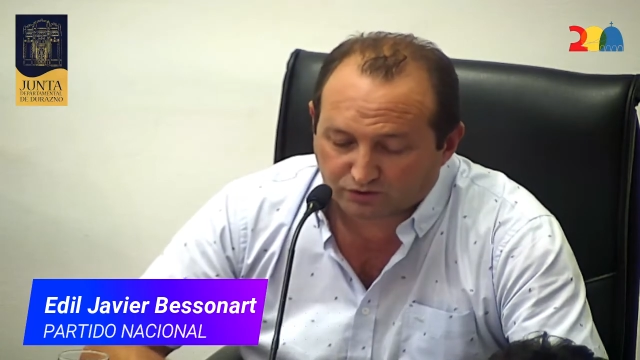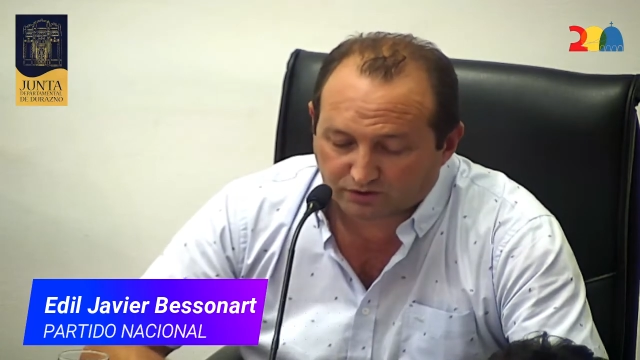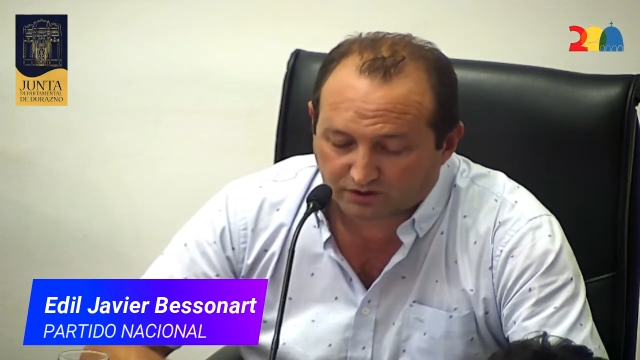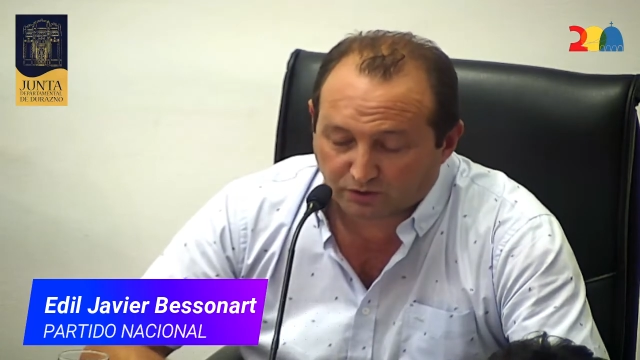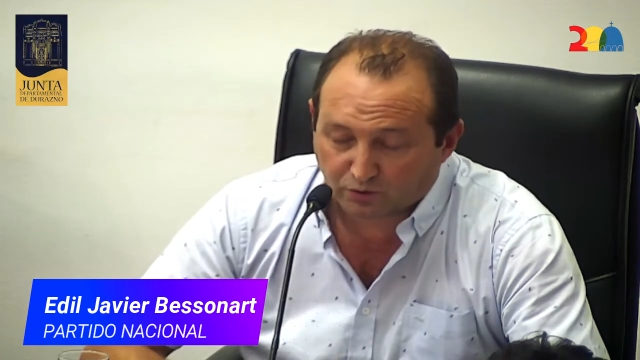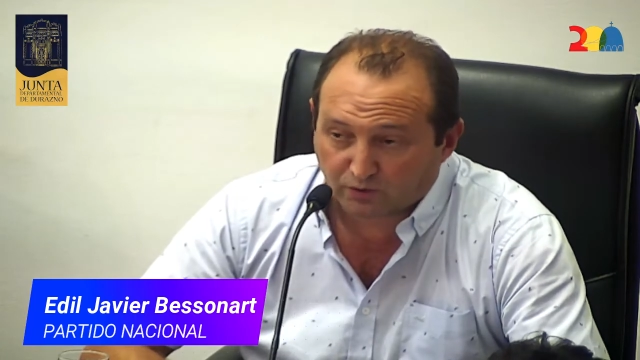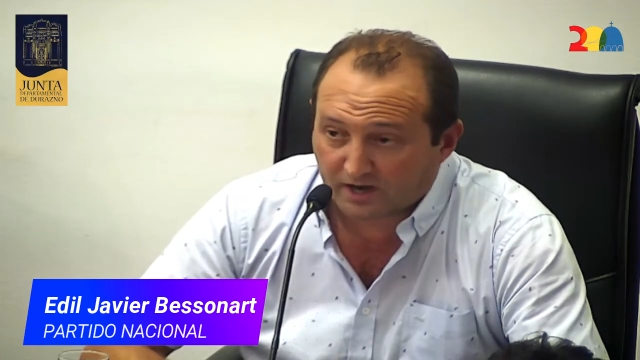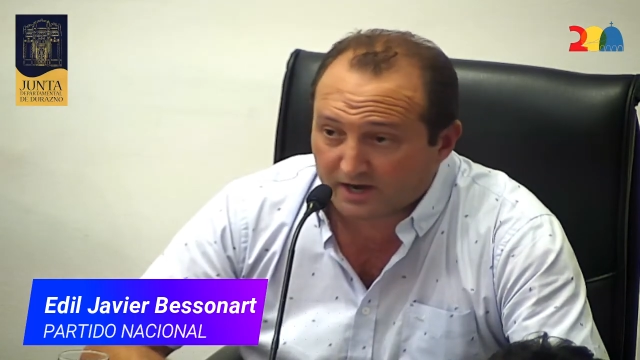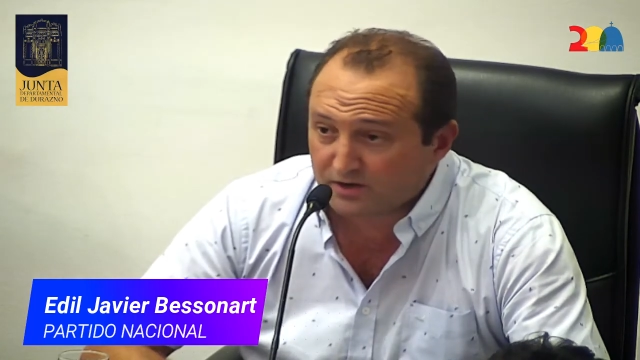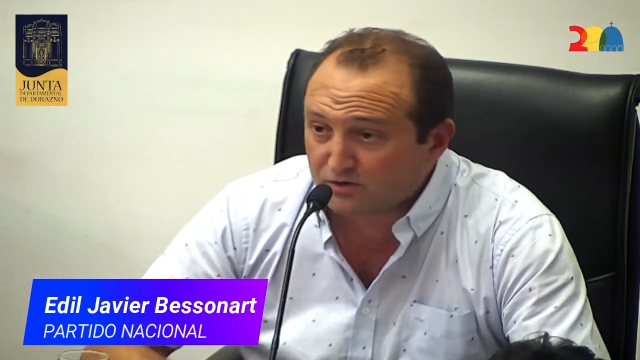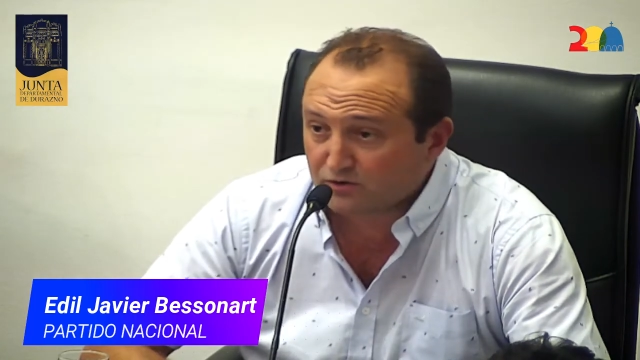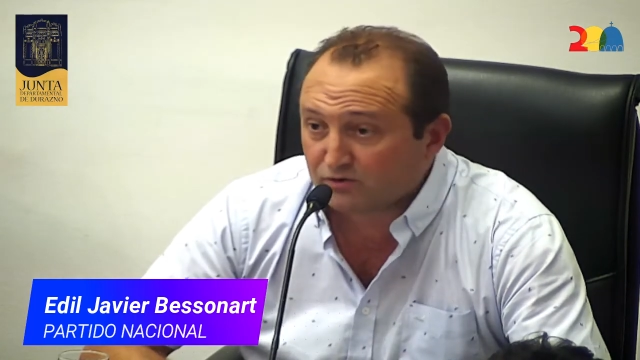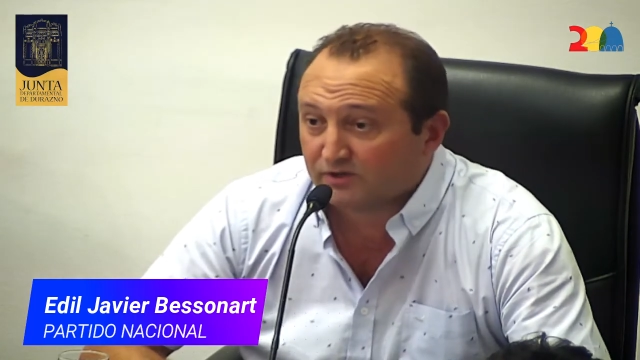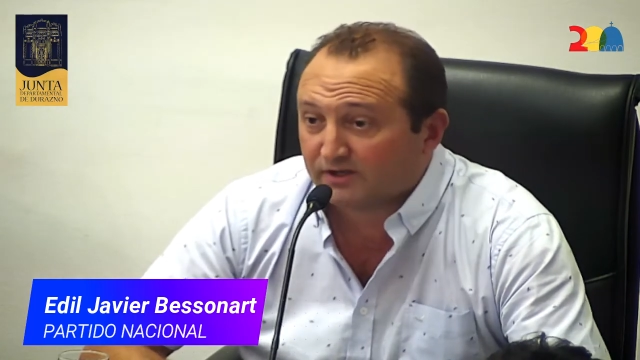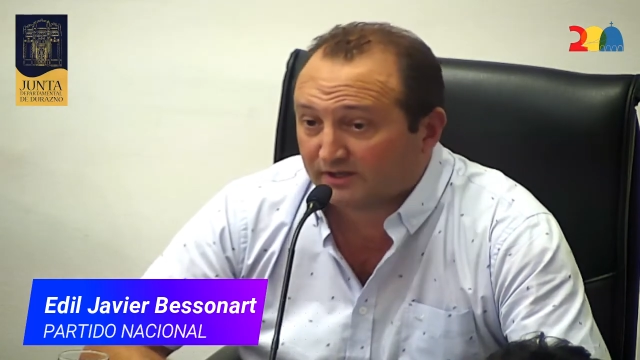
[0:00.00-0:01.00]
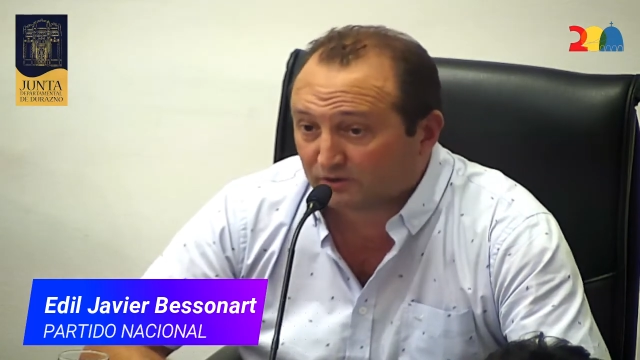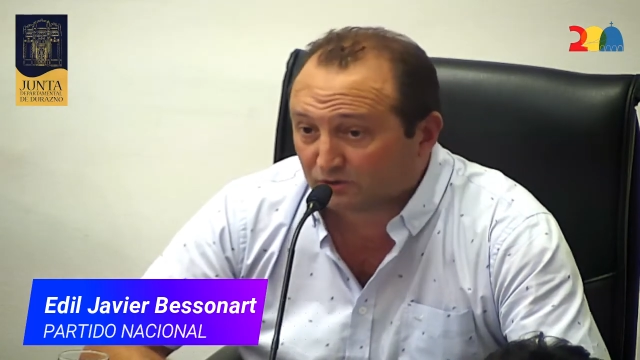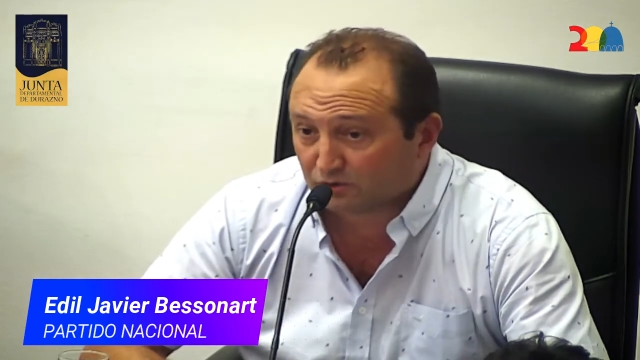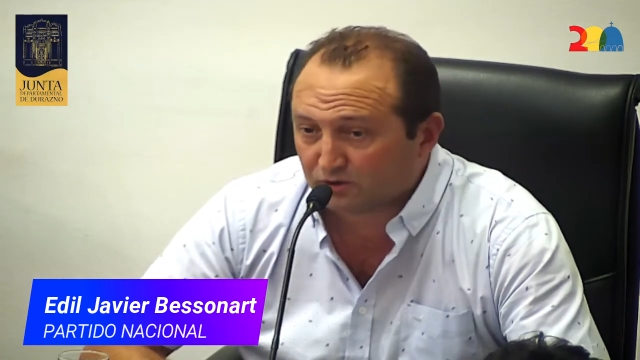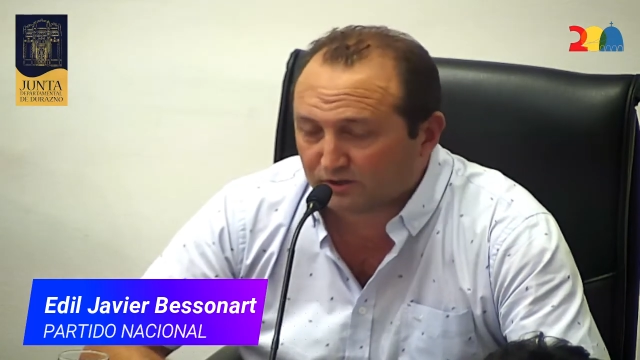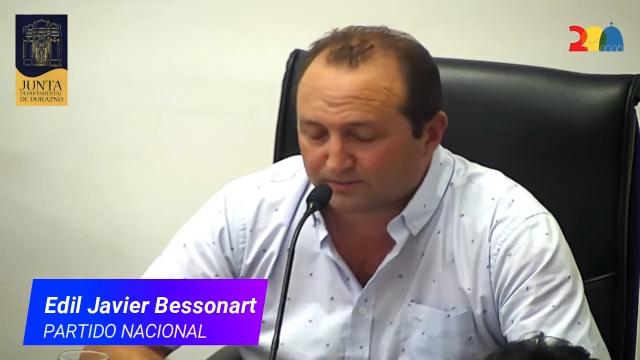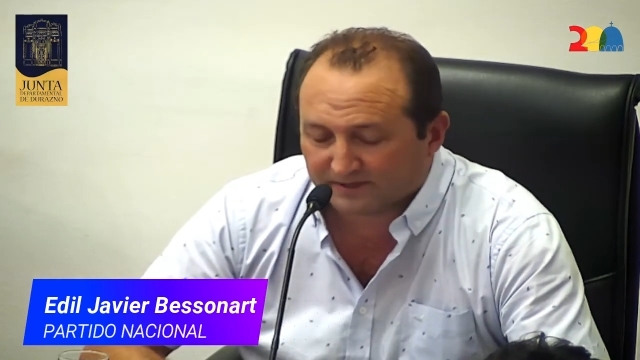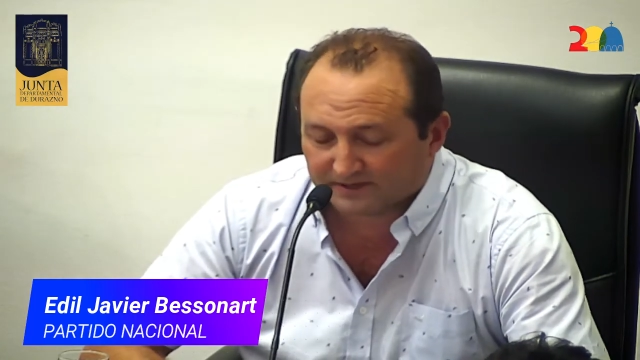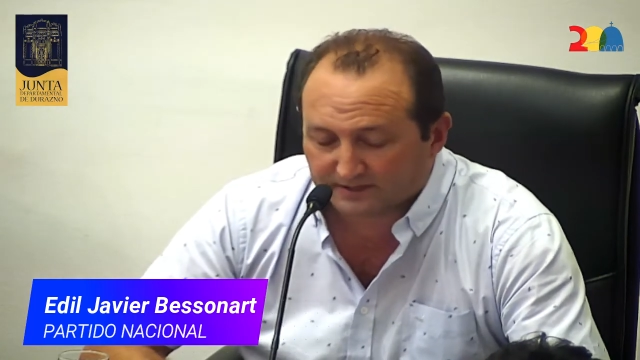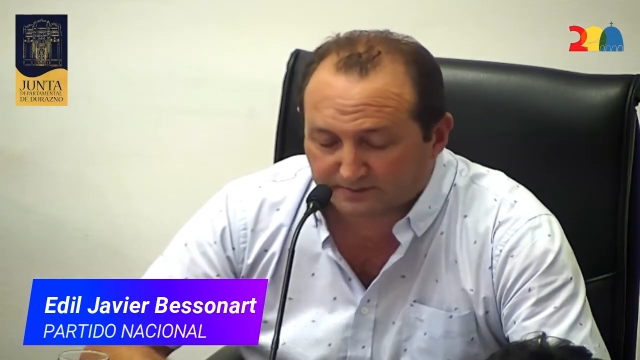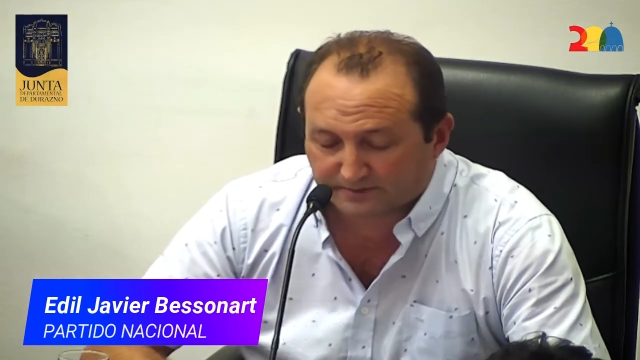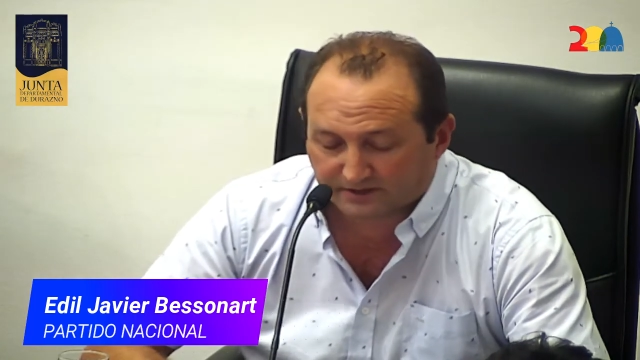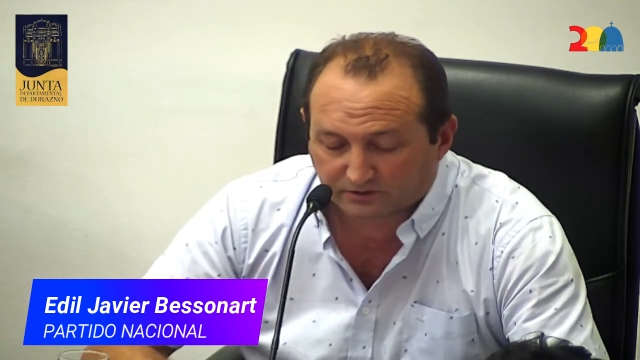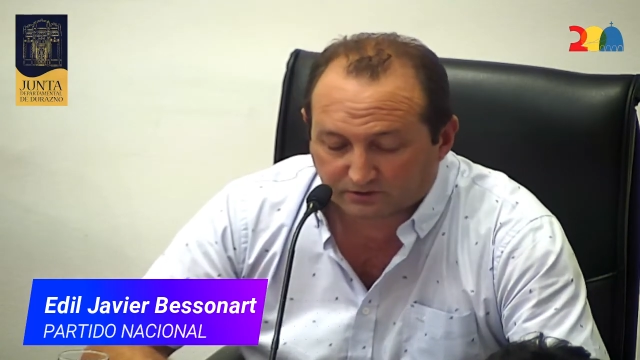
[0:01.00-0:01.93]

en Durazno, en todo el departamento.